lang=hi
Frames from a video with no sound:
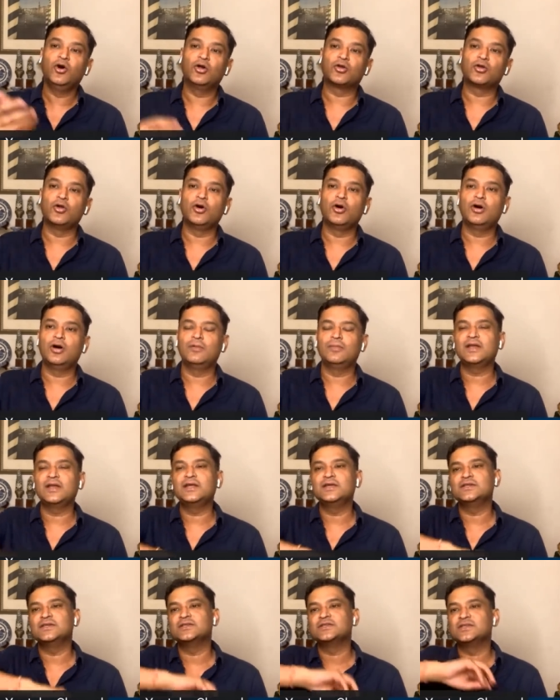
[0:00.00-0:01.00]
और रॉ
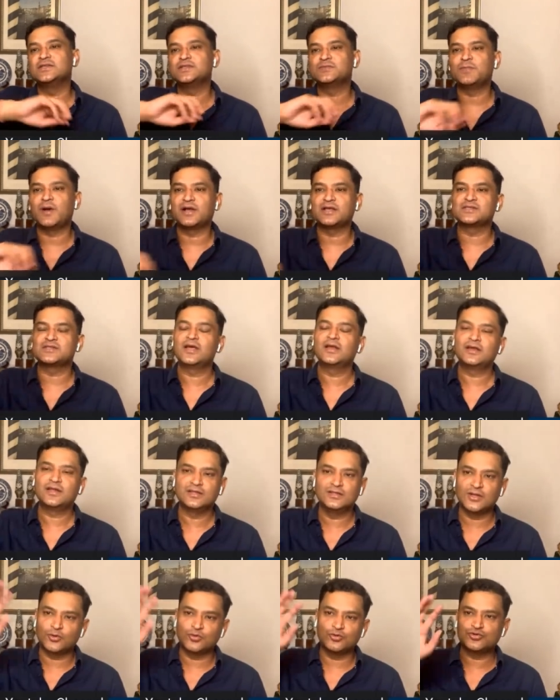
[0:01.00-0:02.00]
हमारी एजेंसीज पाकिस्तान
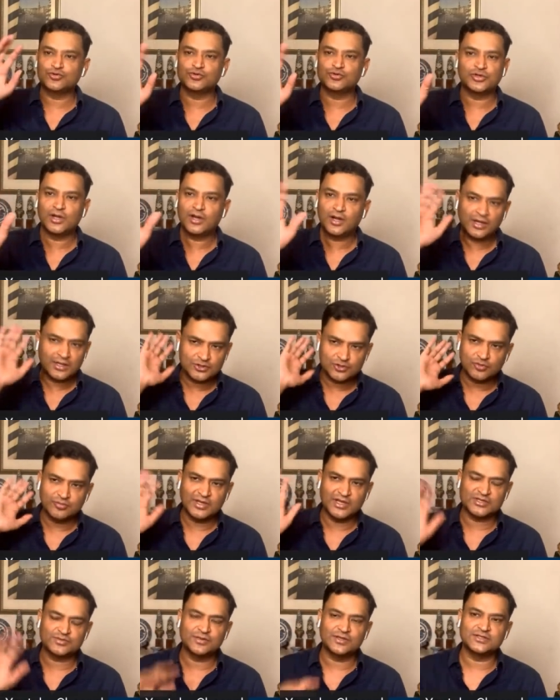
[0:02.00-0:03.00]
के अंदर कुछ कुछ कर रही हैं जो
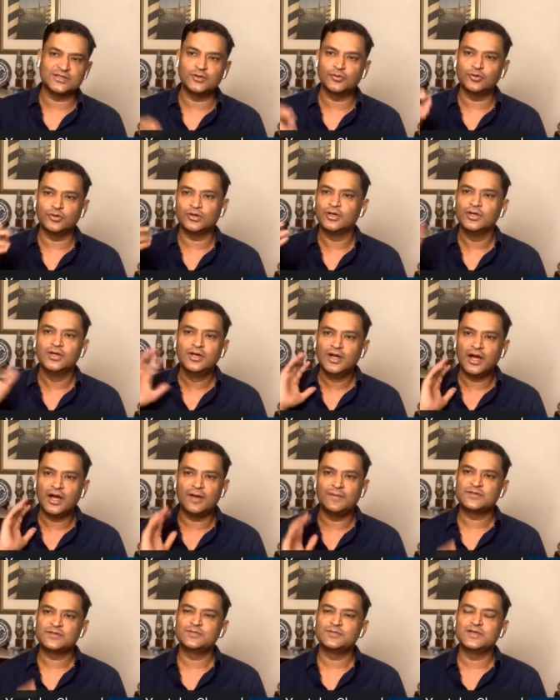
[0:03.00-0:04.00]
भी एक्सवाइजेड वो लोग
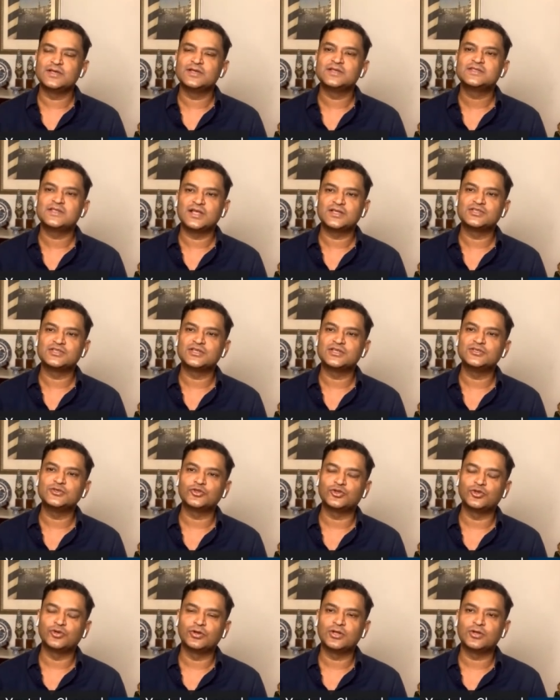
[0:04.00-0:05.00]
आपस में साजिश की
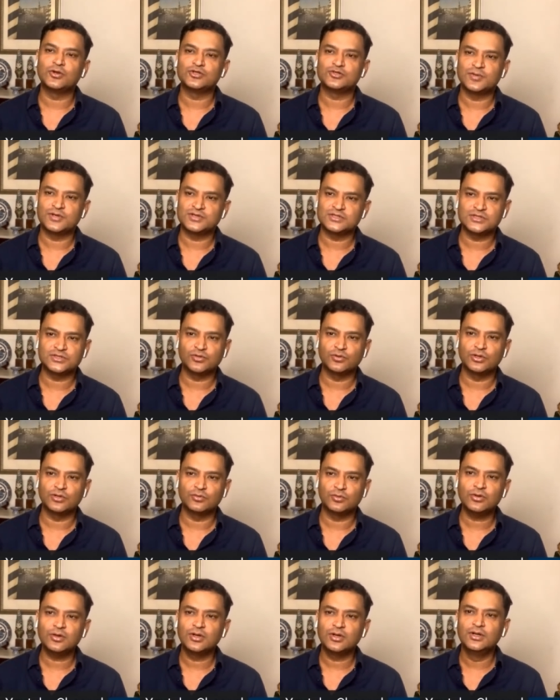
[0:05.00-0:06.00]
जो थ्योरी कॉन्स्परेसी थ्योरी
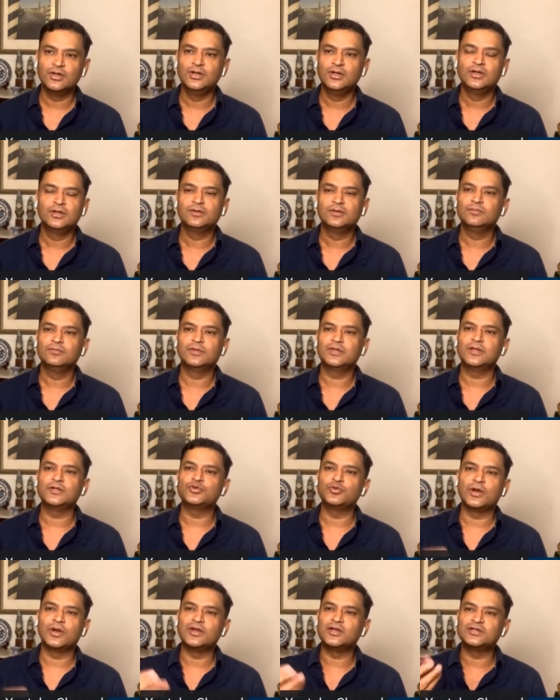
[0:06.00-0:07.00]
वो लोग मतलब
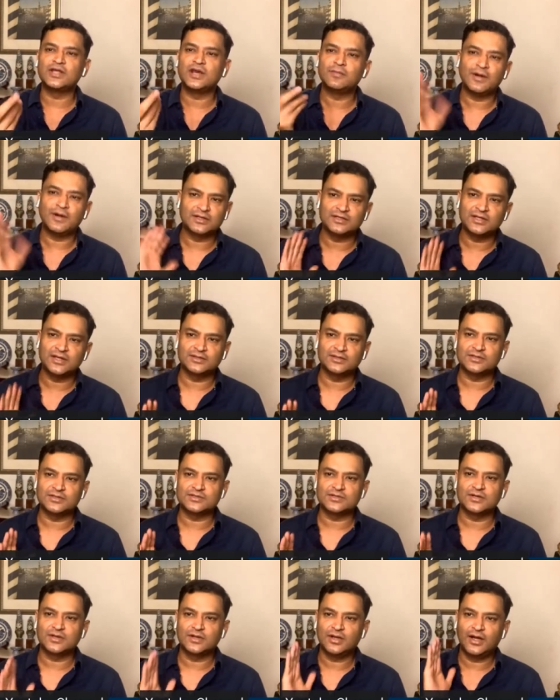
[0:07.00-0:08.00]
चूरन की तरह बांटते रहते हैं
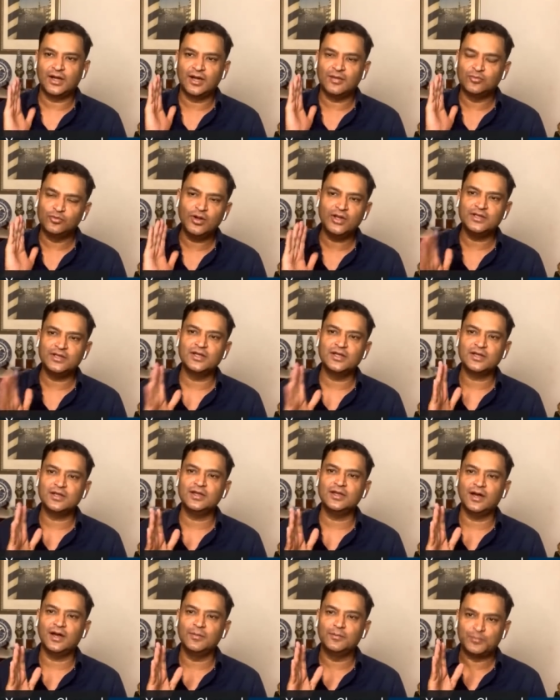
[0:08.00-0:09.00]
सर अब हुआ ये
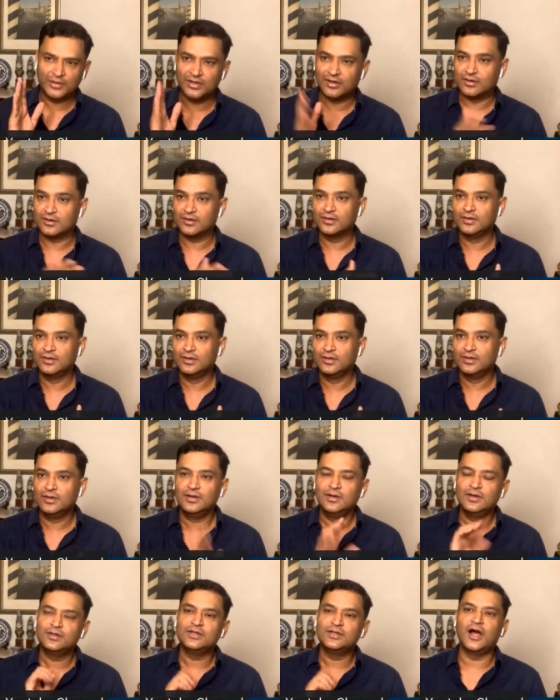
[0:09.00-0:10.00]
कि अब फिर
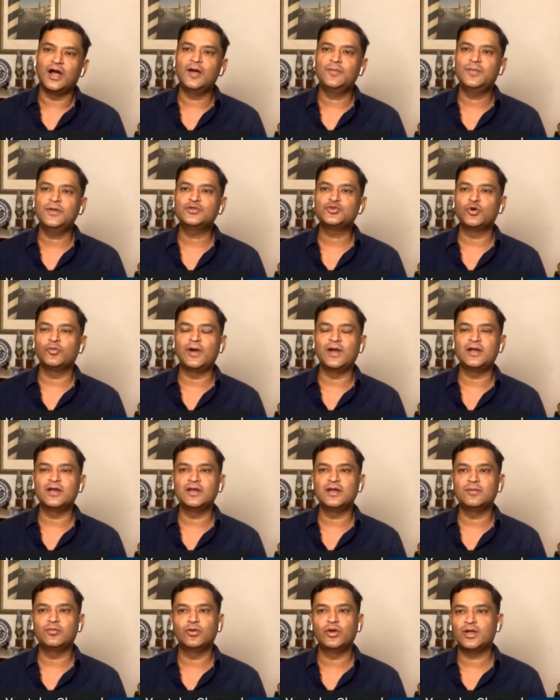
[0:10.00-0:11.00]
यहाँ पे जो
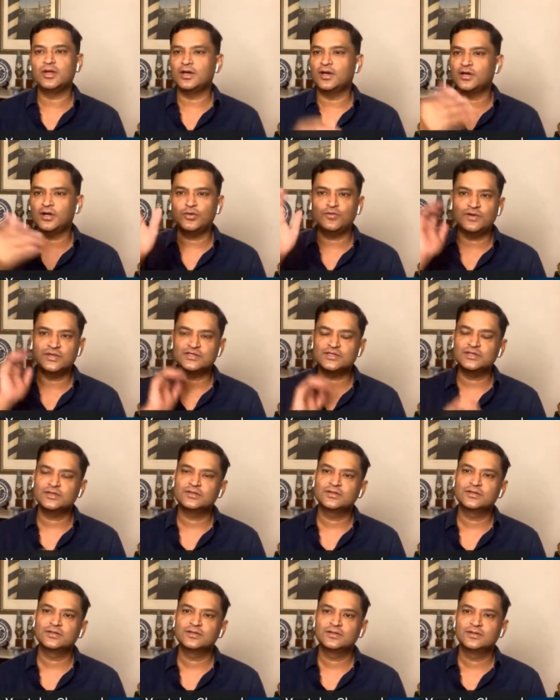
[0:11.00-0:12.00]
बाइडन ने बोला कि हटाओ वहां से
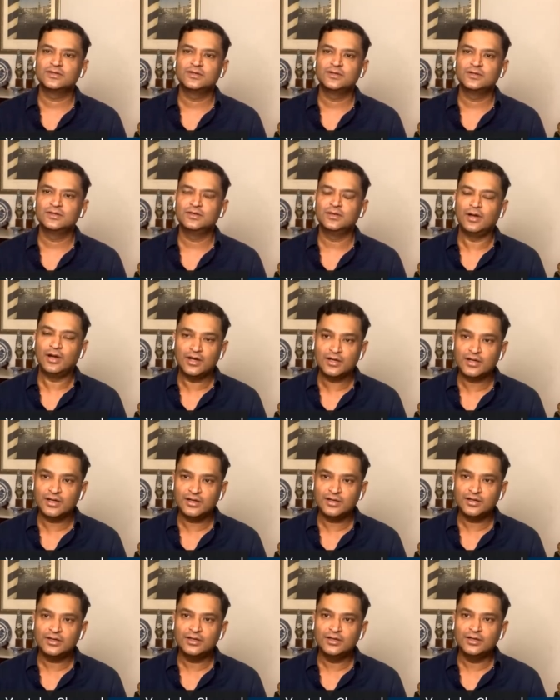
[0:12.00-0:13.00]
हट
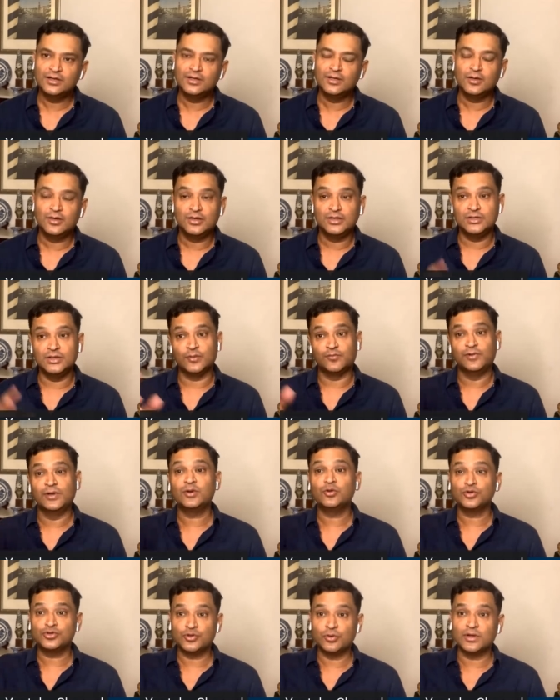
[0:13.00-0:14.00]
गए ये
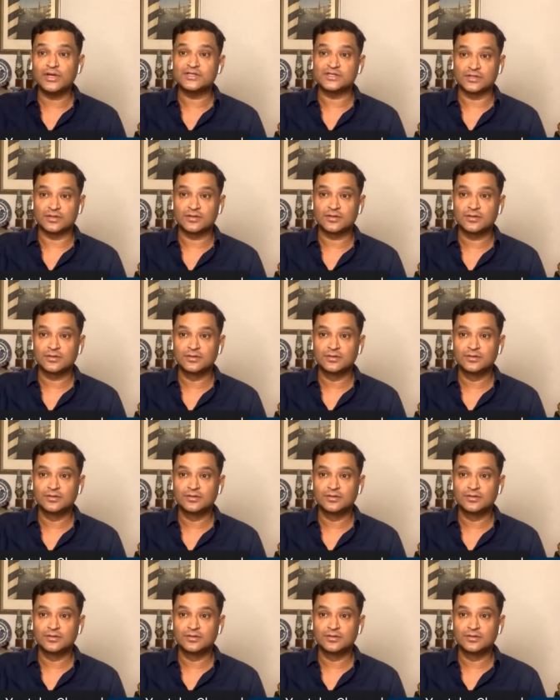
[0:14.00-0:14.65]
फिर खुश हो गए सर